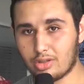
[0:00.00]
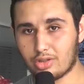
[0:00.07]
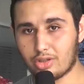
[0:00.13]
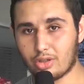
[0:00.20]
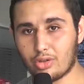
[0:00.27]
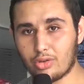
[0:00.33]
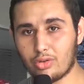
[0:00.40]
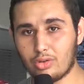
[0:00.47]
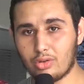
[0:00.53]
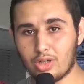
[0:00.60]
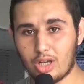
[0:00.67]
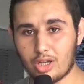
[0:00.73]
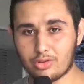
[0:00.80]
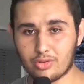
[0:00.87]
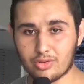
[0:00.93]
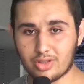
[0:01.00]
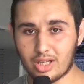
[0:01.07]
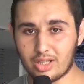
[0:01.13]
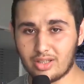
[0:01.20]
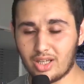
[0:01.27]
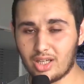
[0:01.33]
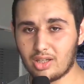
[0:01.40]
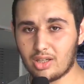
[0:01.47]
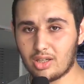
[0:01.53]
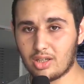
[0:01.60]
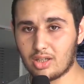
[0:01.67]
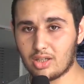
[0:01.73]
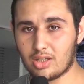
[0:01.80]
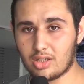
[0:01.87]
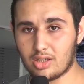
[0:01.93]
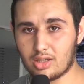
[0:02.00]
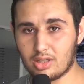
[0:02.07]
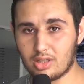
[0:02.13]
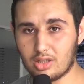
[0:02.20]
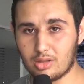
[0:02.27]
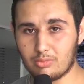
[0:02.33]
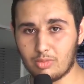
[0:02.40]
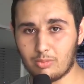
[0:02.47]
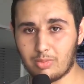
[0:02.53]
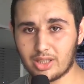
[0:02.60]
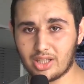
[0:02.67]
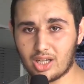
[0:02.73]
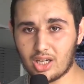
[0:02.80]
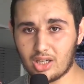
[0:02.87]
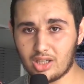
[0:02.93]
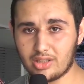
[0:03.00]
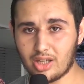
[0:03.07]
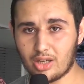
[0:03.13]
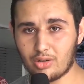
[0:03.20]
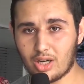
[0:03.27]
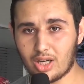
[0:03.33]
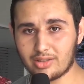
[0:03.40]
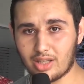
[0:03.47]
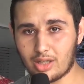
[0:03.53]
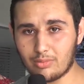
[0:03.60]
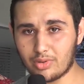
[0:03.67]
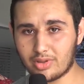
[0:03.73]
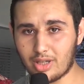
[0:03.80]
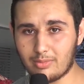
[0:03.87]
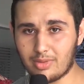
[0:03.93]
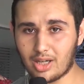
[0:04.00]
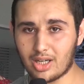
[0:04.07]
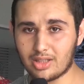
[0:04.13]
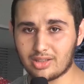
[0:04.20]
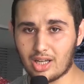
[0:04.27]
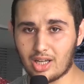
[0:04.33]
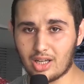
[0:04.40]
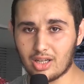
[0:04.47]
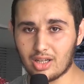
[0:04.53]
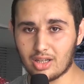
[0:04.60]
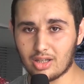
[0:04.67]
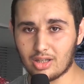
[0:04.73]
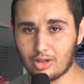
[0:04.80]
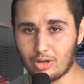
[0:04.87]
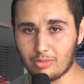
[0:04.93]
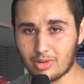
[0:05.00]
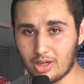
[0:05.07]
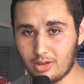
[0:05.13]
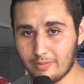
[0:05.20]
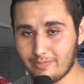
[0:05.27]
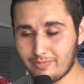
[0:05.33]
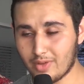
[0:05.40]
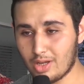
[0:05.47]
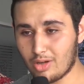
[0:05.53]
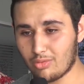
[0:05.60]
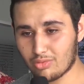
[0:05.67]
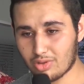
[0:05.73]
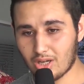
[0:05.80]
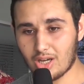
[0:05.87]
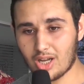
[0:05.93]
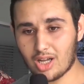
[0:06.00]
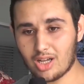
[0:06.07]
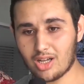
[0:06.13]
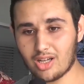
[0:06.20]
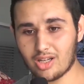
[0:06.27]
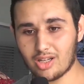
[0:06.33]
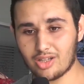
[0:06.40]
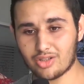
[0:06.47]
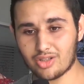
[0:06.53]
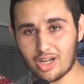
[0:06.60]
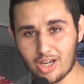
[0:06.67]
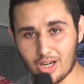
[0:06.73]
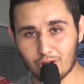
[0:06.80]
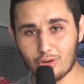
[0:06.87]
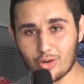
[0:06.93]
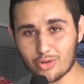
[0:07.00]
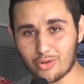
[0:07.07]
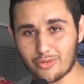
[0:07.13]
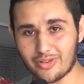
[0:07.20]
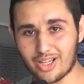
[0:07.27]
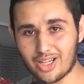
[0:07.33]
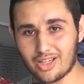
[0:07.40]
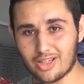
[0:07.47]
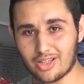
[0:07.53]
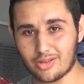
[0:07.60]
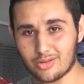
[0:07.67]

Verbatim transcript: نشكروا لاجونس هذه على المبادره اللي داروها تاع المسابقه تاع العمره وان شاء الله ان شاء الله نخرجوا فيها